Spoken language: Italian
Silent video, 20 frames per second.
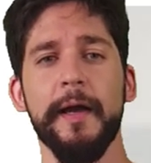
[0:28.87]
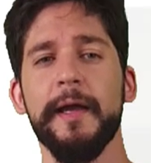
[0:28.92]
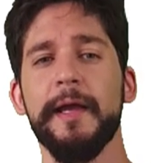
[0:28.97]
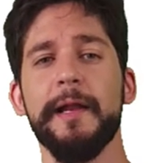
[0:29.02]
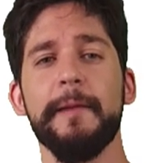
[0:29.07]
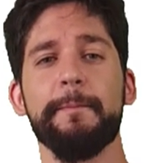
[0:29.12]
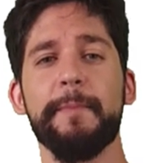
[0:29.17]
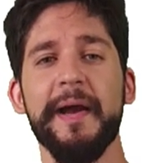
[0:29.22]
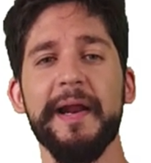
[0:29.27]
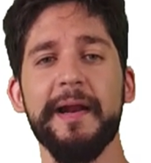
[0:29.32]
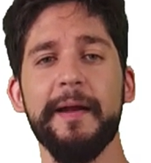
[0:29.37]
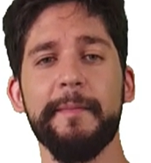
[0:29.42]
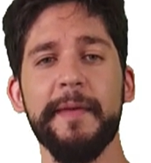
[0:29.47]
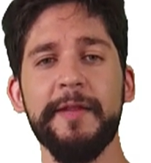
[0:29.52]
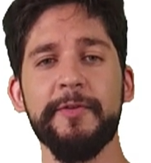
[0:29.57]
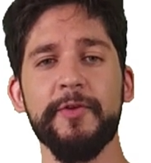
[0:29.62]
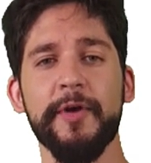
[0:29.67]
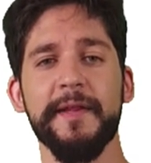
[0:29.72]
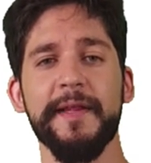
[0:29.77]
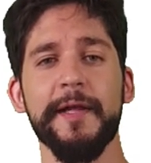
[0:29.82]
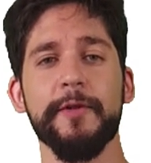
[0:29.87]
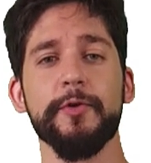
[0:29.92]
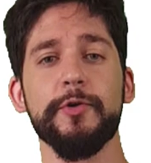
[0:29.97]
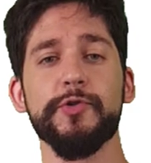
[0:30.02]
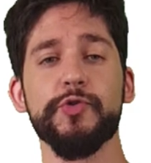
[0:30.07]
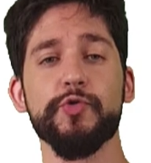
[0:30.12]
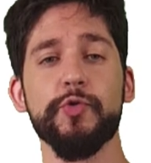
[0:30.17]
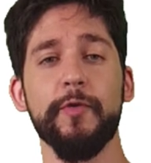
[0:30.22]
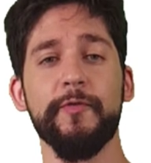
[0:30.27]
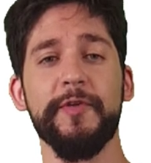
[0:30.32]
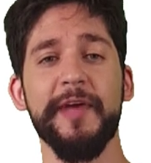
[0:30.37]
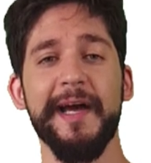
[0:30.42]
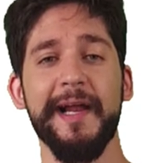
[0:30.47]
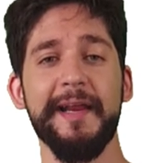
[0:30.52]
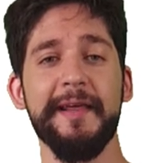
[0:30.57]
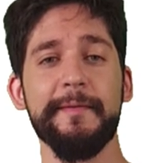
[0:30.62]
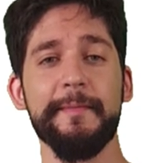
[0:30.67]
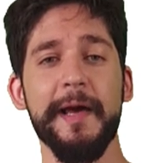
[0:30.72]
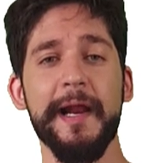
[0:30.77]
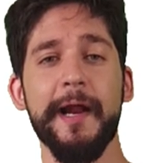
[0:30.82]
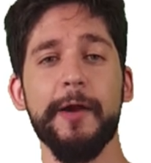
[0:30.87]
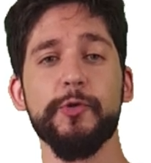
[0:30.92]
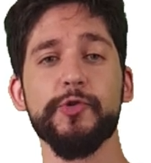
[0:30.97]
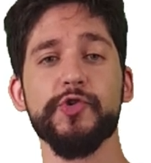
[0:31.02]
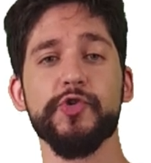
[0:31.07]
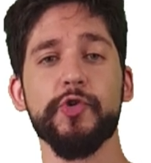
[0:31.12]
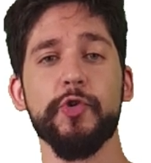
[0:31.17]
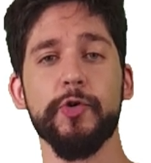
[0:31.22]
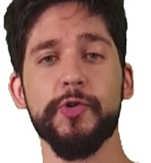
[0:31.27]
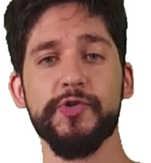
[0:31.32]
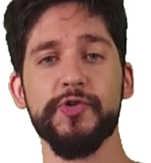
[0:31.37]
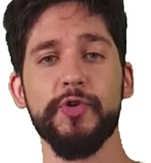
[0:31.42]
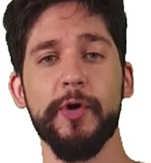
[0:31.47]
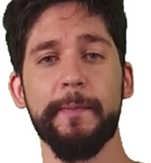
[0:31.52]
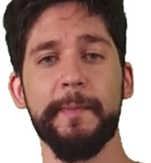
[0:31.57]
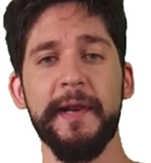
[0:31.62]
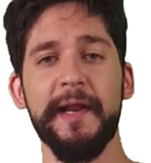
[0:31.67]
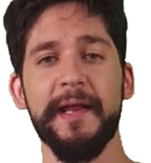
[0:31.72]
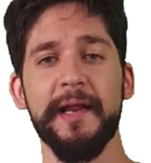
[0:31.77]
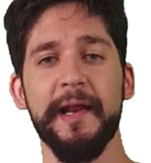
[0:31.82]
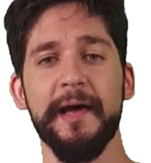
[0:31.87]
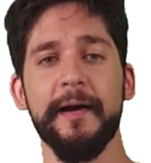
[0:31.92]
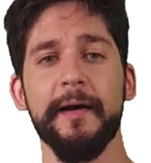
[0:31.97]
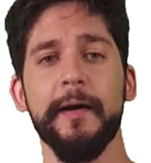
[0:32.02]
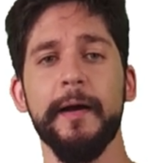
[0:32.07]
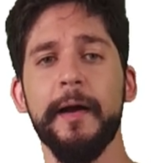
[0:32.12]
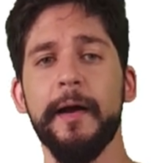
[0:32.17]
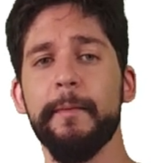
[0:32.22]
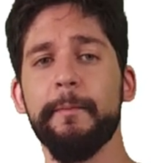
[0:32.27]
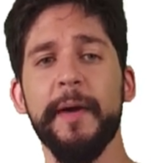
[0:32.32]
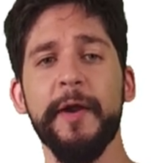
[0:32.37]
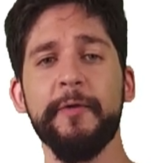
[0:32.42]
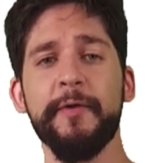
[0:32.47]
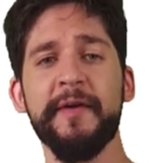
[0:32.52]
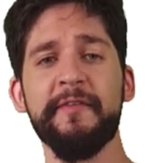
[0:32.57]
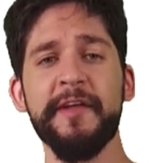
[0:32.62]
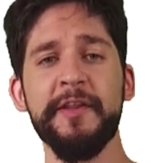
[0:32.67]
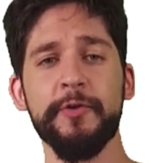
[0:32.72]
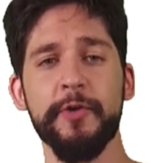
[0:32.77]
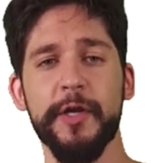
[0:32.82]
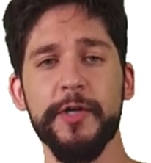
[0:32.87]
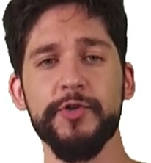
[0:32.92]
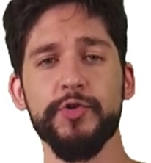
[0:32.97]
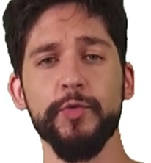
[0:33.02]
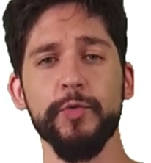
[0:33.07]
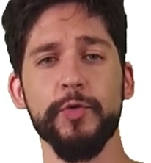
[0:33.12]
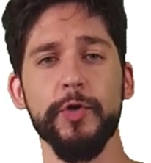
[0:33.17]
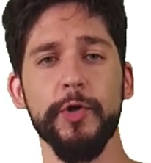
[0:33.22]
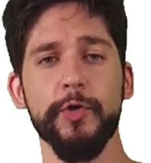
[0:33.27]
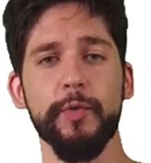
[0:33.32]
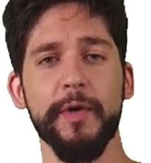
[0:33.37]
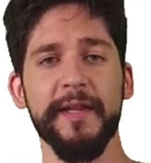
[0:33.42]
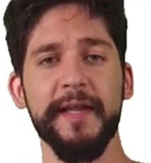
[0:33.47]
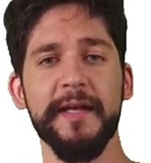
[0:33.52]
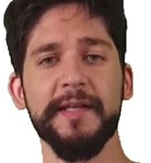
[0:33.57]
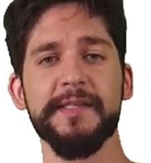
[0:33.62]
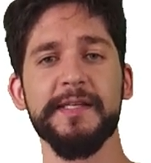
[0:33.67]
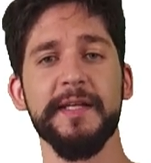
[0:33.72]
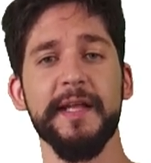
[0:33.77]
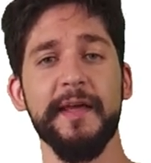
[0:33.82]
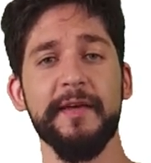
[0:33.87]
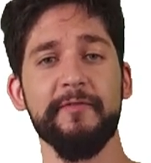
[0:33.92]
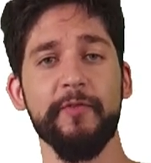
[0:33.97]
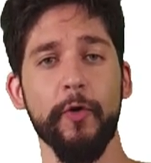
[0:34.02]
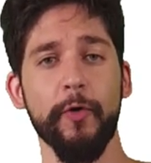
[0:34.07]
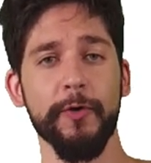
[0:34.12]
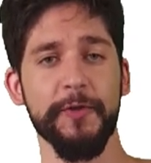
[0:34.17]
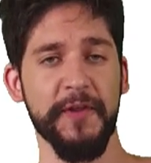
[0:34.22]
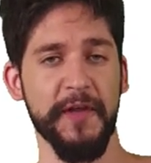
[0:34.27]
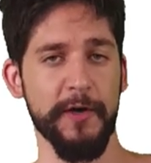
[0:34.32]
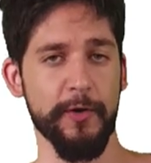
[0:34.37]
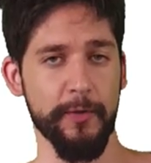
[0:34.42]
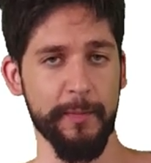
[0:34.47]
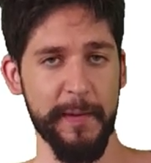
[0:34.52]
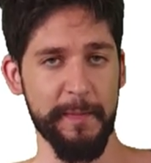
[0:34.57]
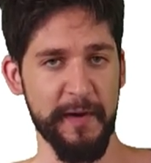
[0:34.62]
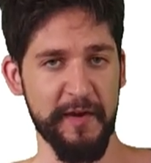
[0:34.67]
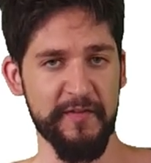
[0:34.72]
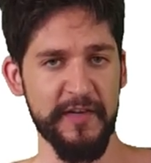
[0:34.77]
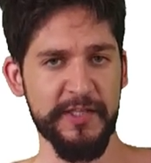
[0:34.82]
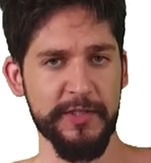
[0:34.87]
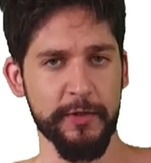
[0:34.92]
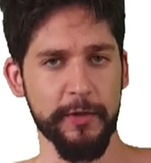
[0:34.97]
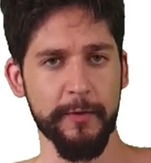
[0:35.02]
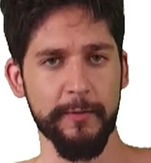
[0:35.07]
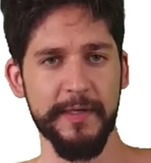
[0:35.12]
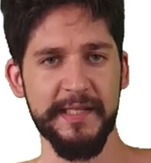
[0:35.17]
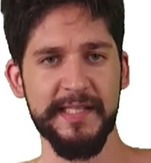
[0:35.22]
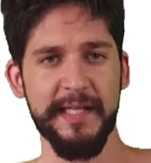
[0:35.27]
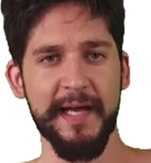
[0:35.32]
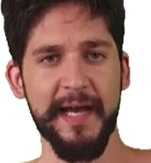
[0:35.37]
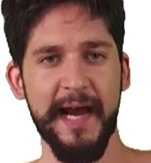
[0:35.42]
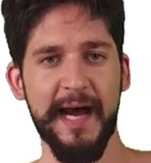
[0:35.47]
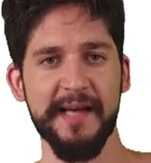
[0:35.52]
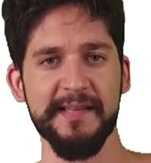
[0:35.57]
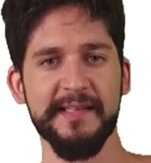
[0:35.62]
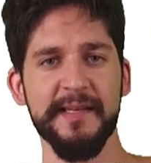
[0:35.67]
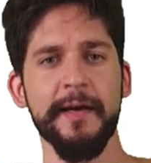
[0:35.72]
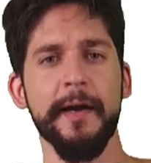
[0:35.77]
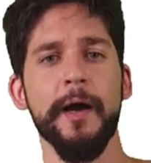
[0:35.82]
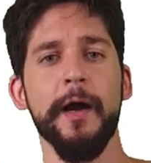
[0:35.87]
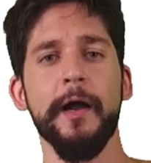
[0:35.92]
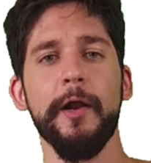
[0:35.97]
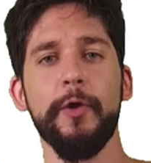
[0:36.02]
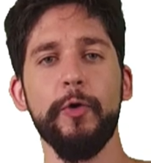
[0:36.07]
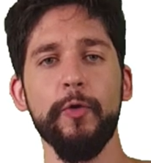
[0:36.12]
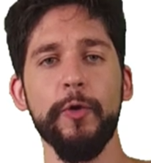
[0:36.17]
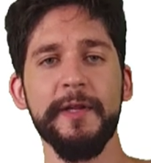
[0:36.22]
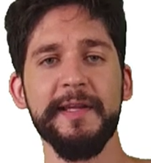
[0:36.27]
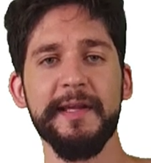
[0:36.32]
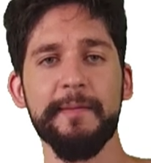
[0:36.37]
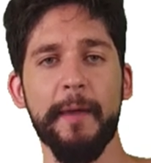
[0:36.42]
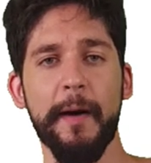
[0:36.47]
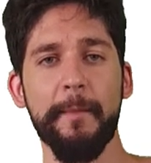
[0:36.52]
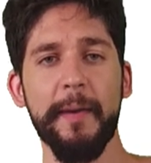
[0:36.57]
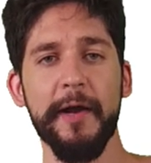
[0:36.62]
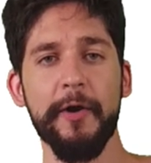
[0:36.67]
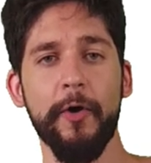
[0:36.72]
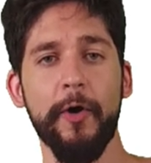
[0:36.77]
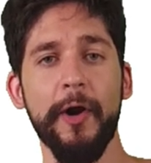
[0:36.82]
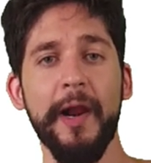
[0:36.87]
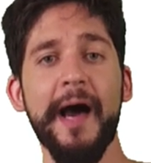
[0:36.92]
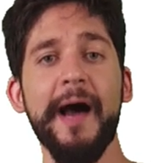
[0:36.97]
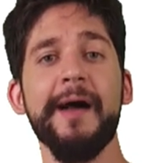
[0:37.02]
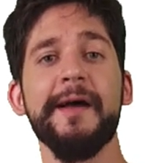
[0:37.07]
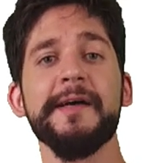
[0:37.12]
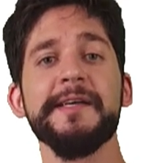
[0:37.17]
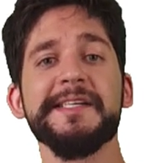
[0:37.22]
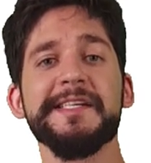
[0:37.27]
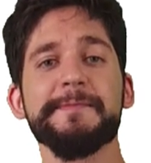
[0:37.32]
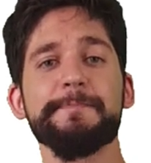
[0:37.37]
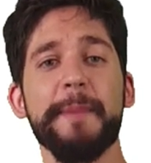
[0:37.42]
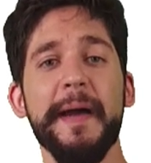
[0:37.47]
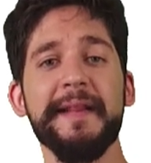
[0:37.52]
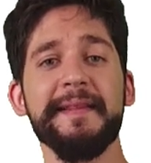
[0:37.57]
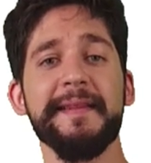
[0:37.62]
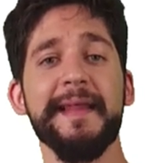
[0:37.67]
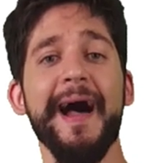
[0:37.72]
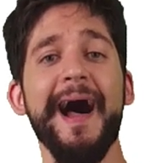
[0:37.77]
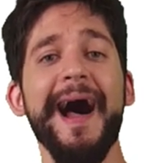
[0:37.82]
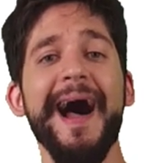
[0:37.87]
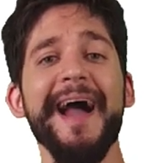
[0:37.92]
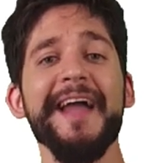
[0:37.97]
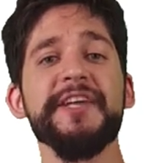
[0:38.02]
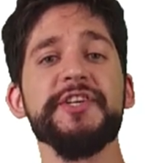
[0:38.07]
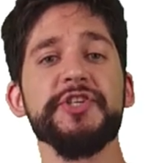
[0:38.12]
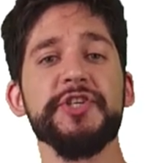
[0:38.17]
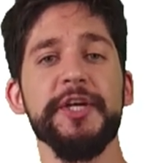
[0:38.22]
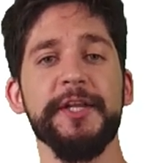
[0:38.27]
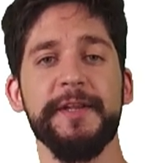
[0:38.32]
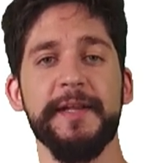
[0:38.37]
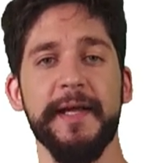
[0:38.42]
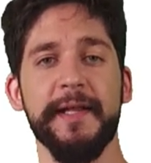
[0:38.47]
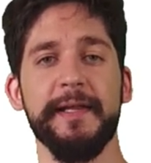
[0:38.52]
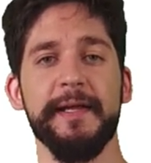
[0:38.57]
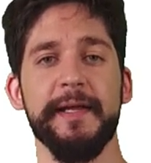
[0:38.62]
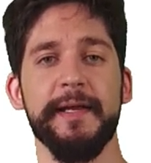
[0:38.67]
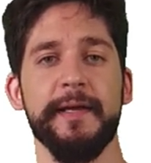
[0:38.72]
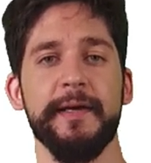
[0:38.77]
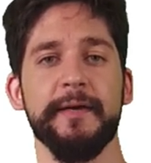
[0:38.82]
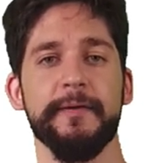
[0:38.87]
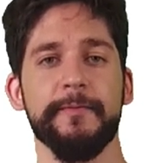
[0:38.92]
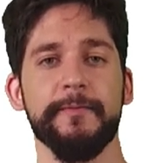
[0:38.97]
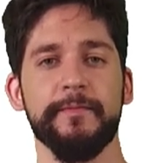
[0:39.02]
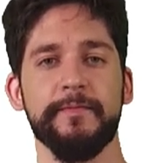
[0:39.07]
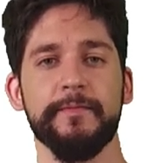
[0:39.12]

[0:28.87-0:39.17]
Il Parlamento ha dato il suo via libera lo scorso aprile, ma non avendo raggiunto i due terzi dei voti come previsto in questi casi, l'ultima parola spetta ai cittadini.